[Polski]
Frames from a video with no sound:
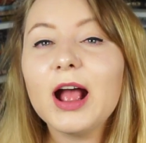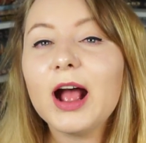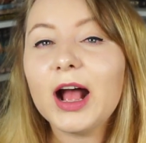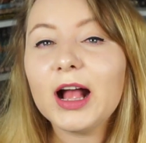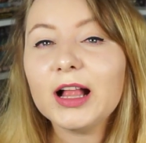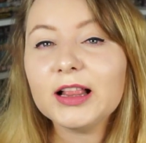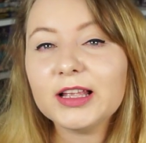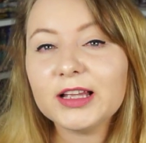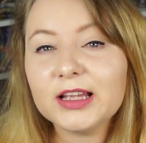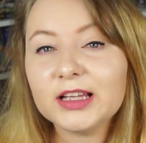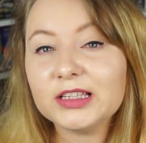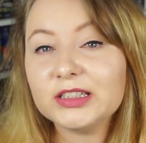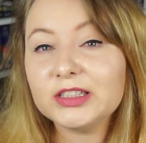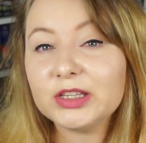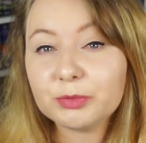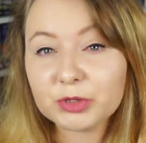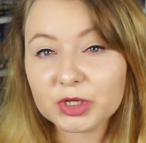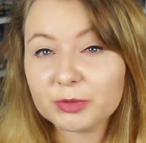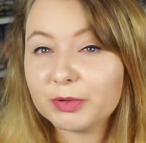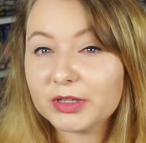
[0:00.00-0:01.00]
ale
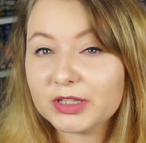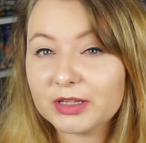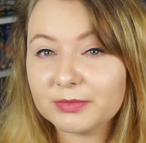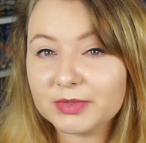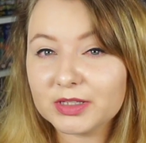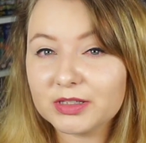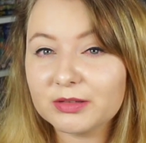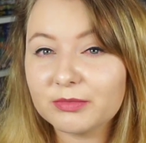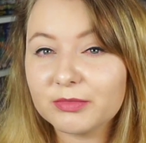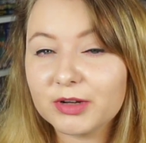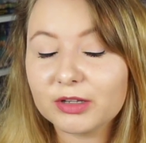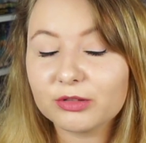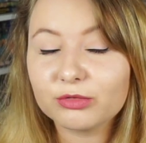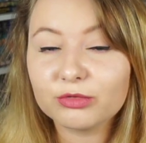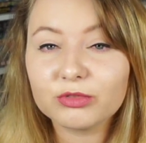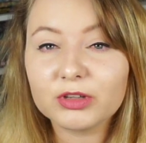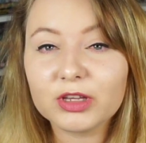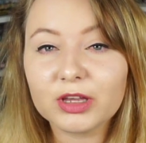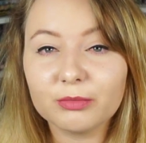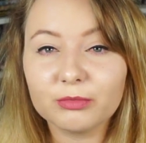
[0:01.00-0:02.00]
nie przypadam za tym
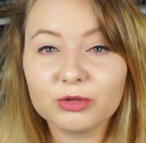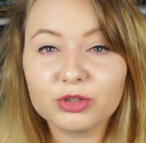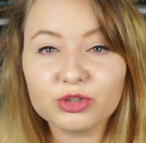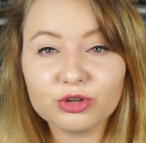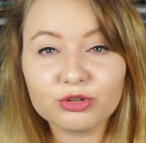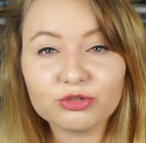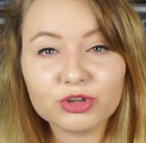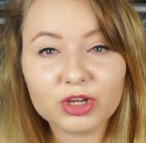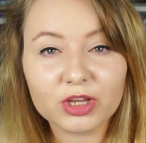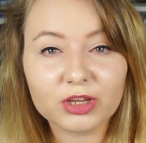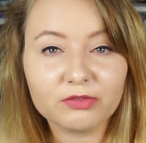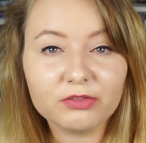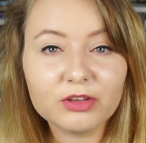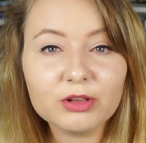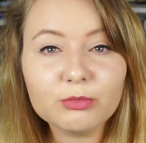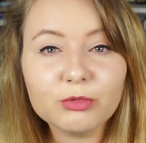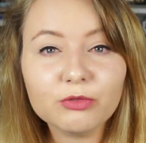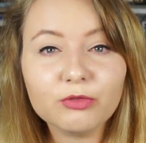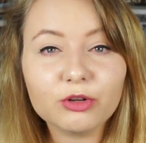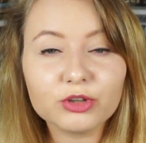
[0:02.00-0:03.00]
gatunkiem książek i
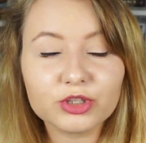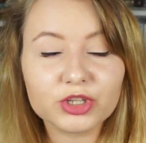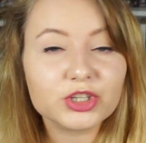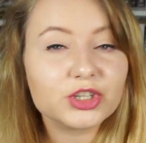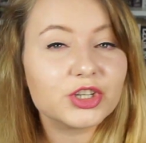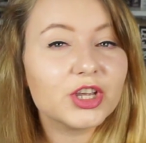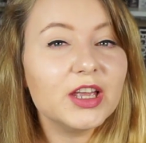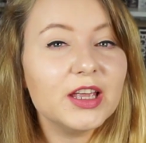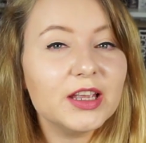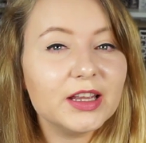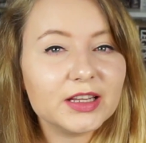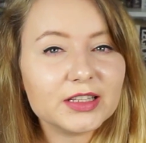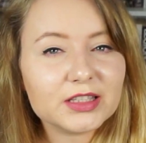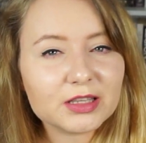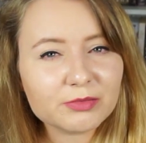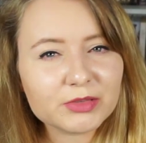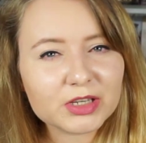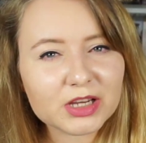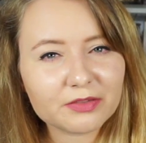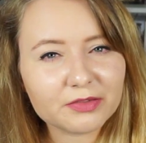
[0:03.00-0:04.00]
filmów, chociaż
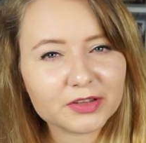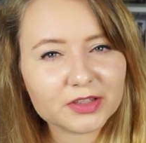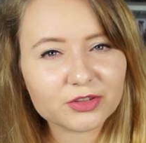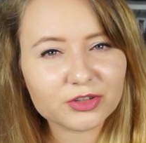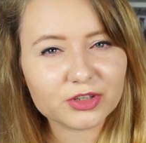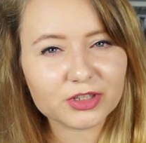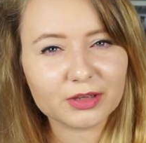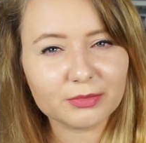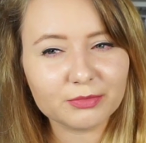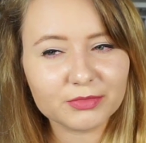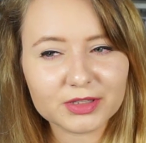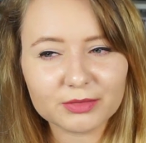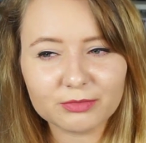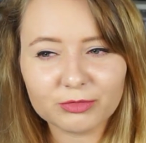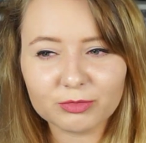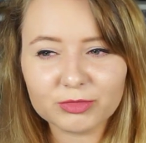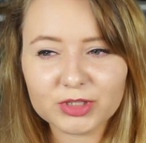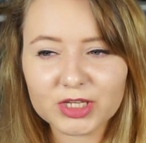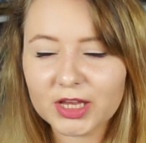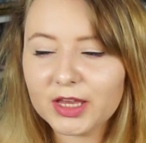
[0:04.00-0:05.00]
jestem ciekawa, co się tam ze
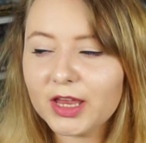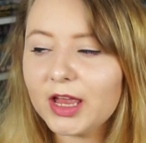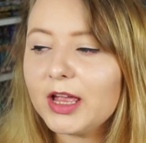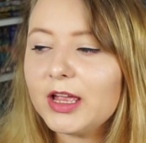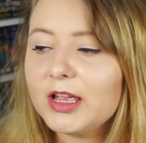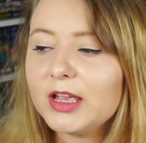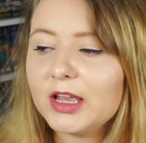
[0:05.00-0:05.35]
mną dzieje